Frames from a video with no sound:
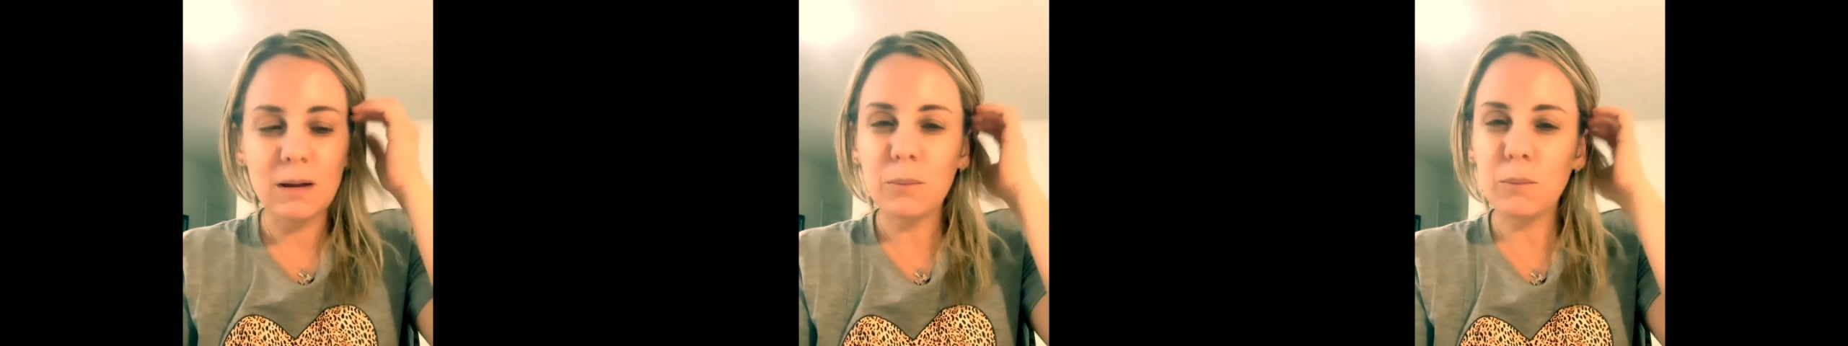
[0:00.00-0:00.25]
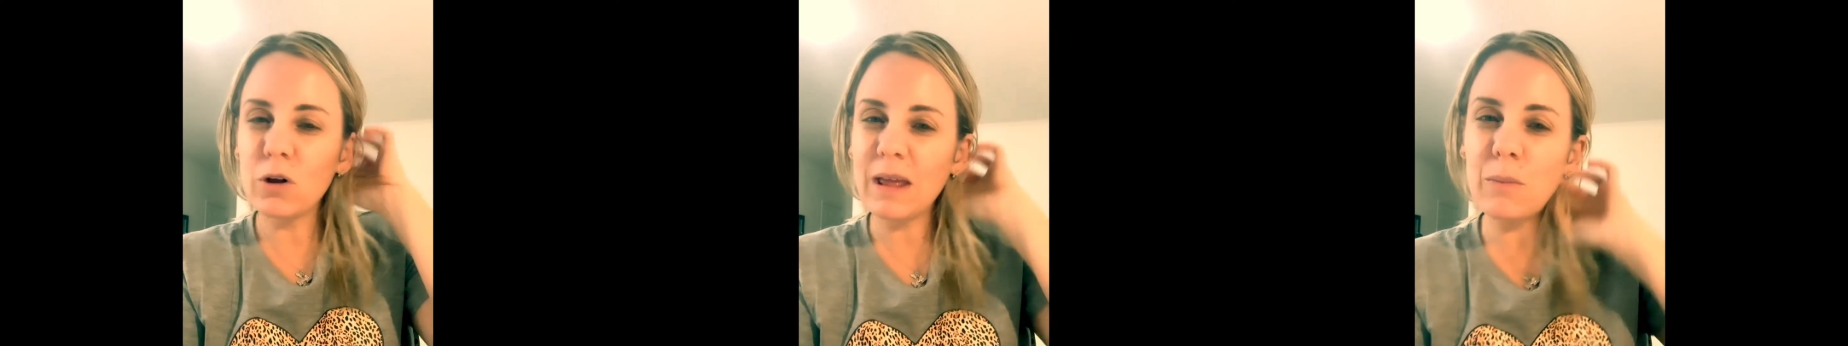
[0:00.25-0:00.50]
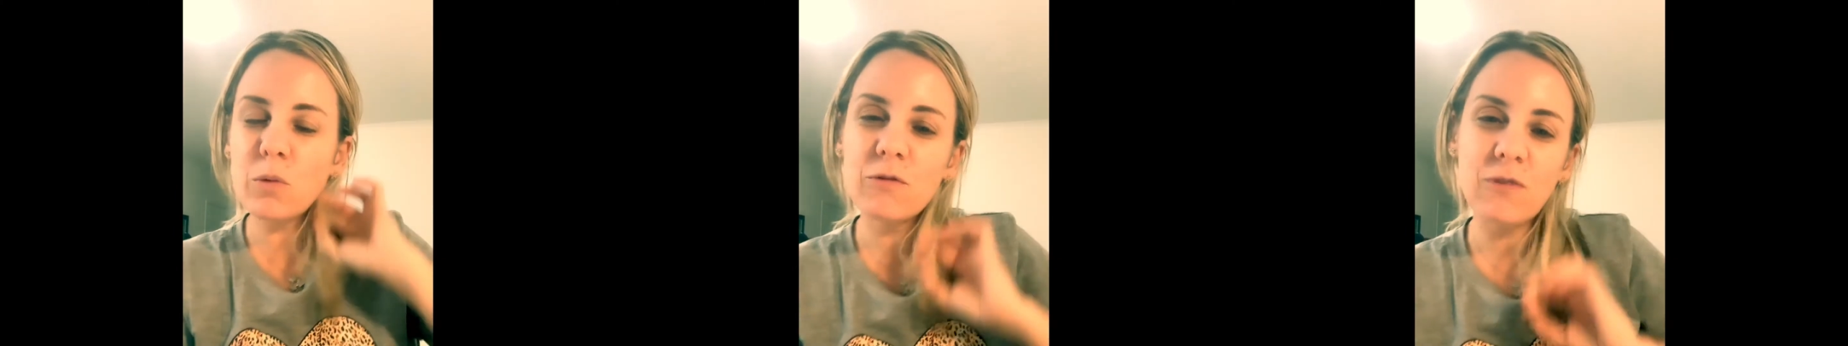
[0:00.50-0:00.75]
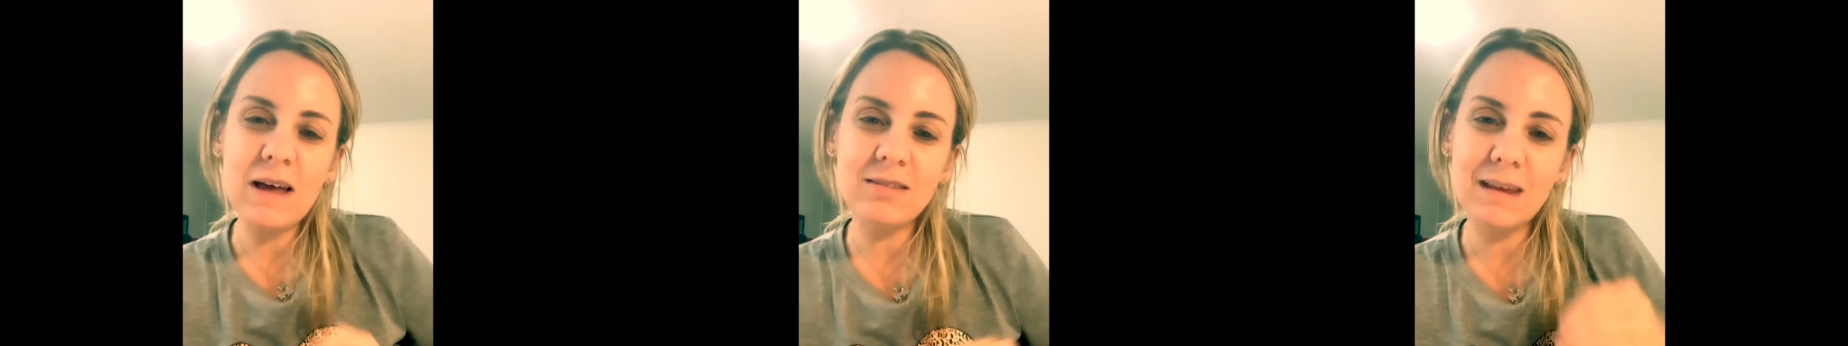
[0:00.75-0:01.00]
Porque es muy
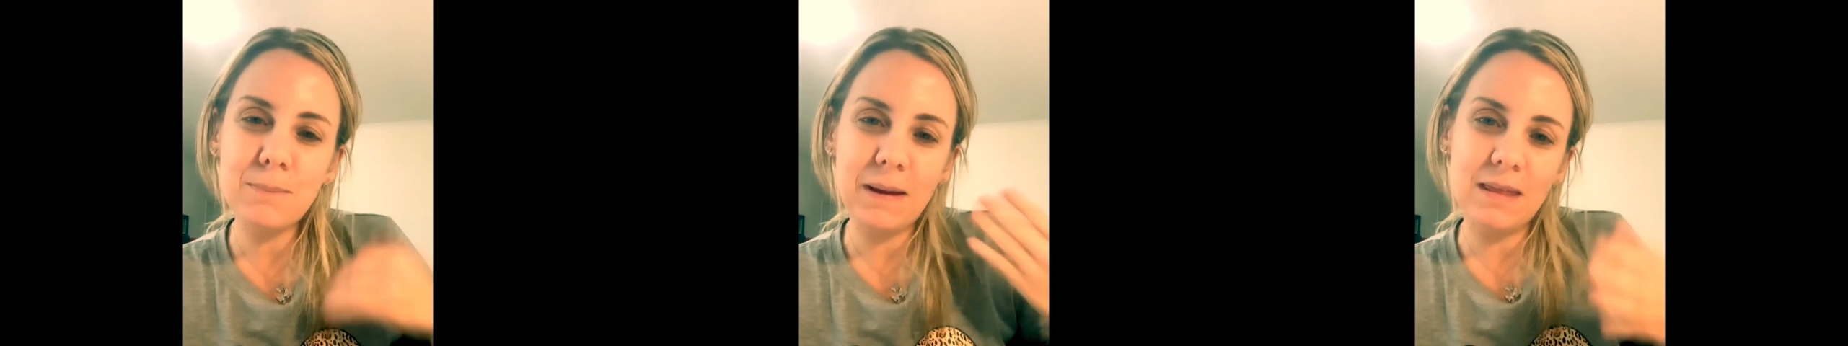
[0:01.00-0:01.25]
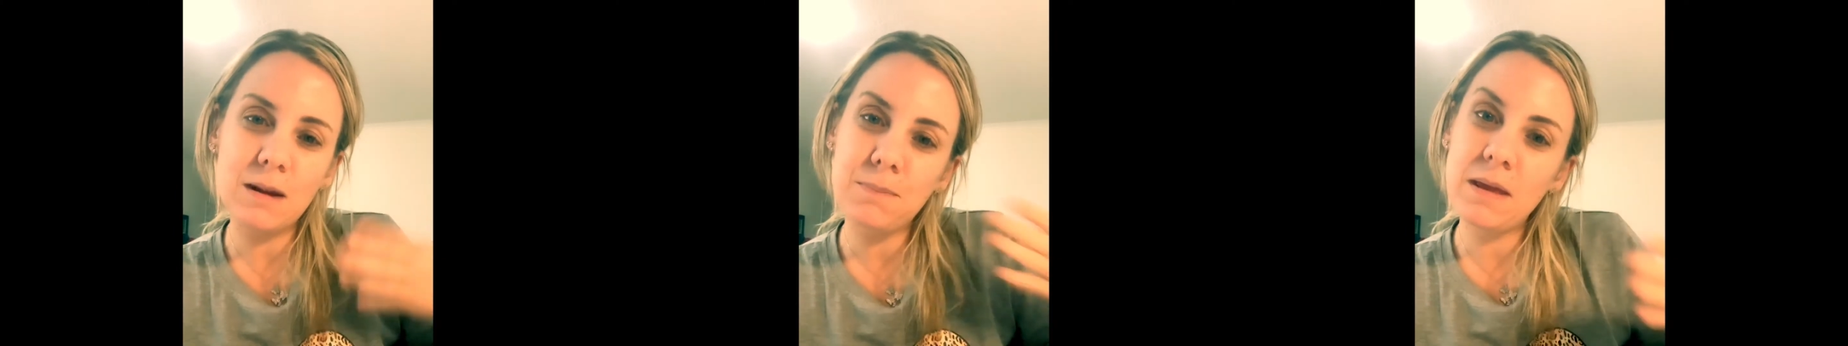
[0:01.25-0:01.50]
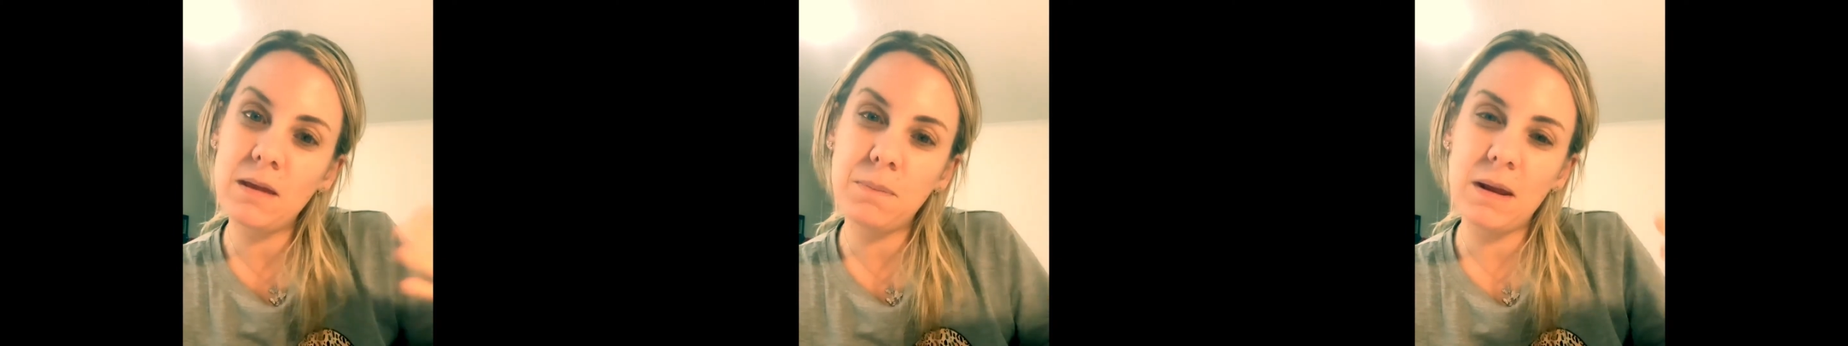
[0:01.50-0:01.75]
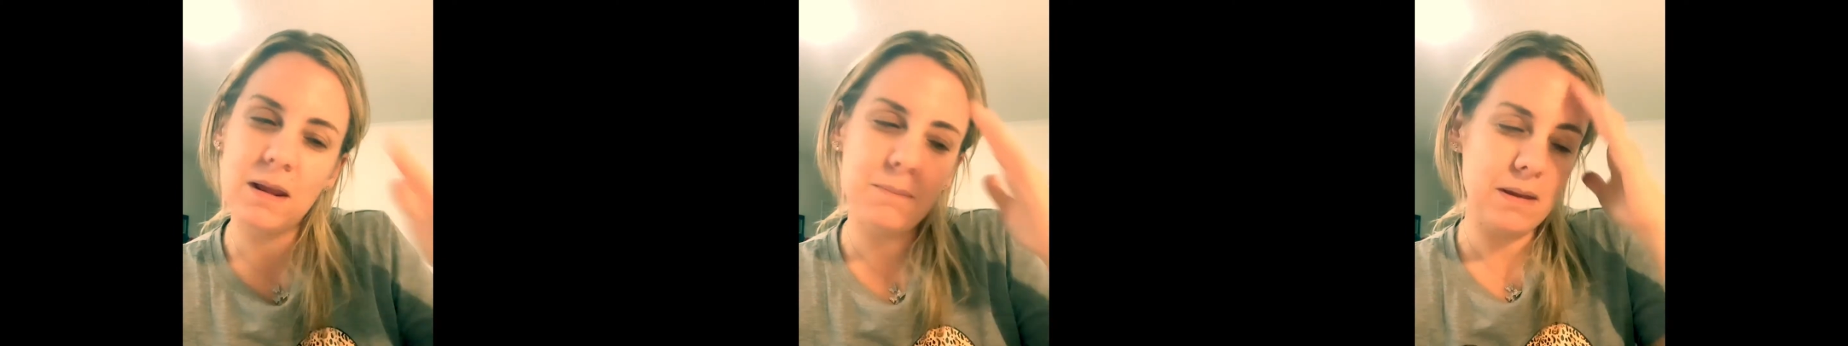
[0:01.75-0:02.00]
fácil pedir, pedir,
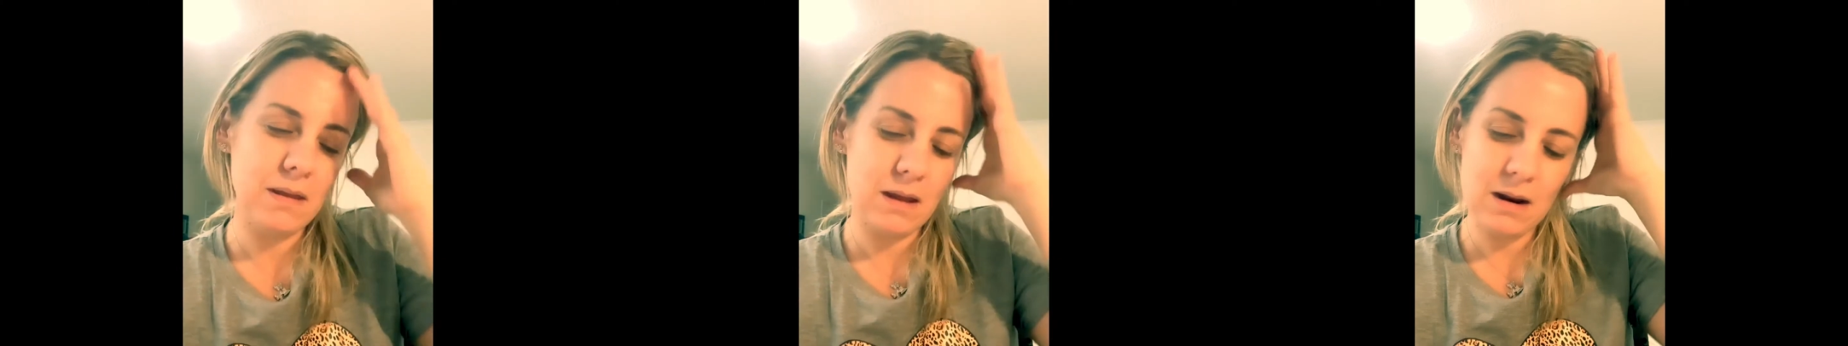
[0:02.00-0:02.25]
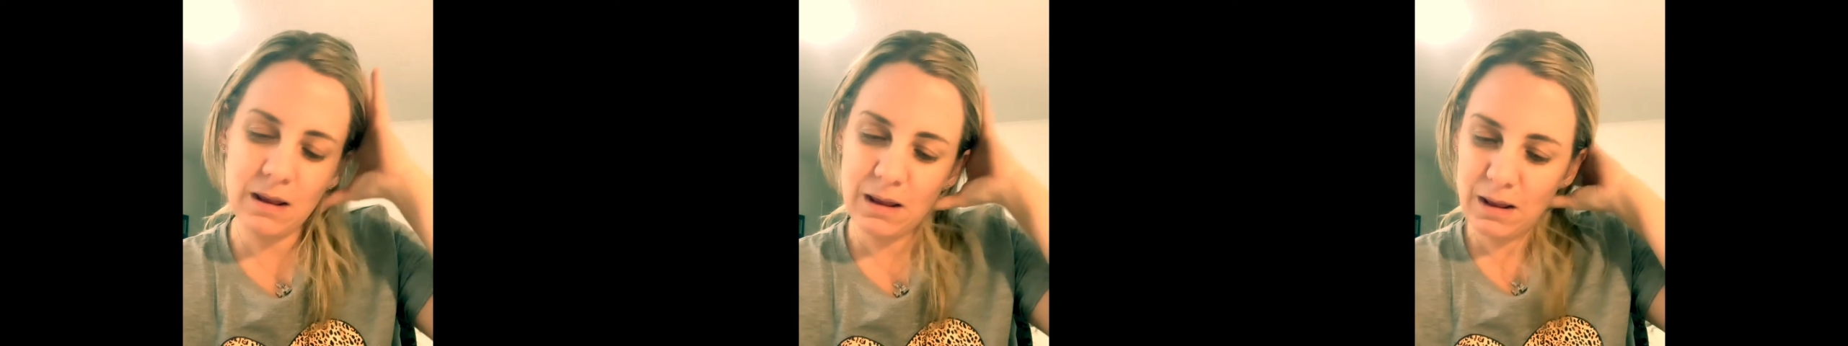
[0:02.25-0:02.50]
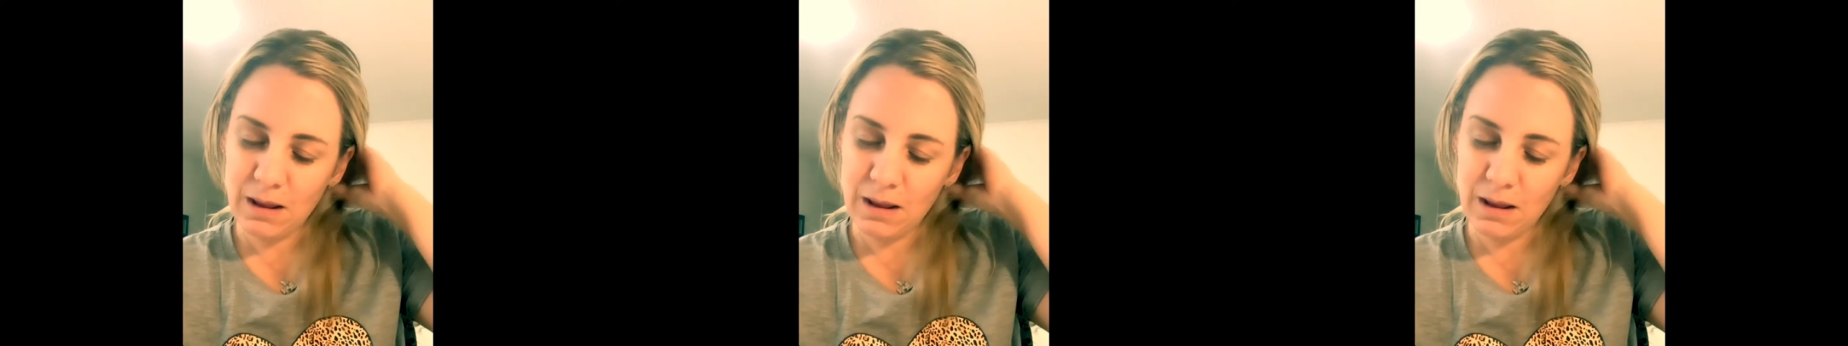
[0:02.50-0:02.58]
pedir, pedir